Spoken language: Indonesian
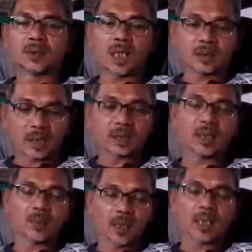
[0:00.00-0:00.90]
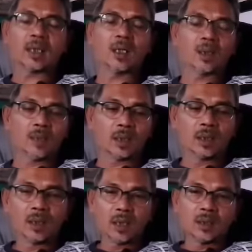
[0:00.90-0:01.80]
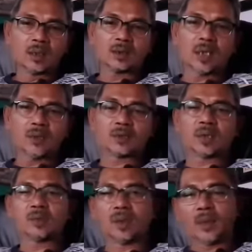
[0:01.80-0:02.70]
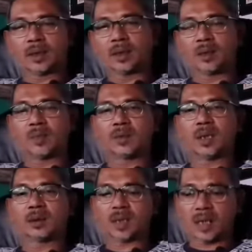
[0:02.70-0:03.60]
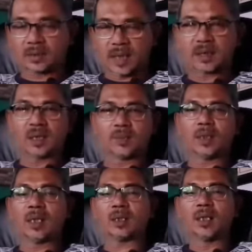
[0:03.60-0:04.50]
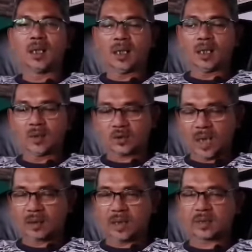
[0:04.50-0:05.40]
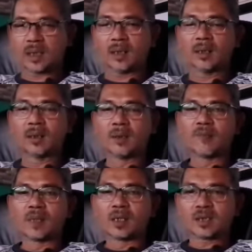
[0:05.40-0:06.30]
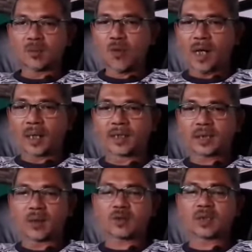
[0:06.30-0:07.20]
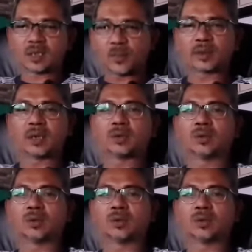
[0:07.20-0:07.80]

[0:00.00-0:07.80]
Kades ini benar kalau emang sang ustadz menebarkan kebencian. Kades ini benar, harus kadesnya semua kades harusnya seperti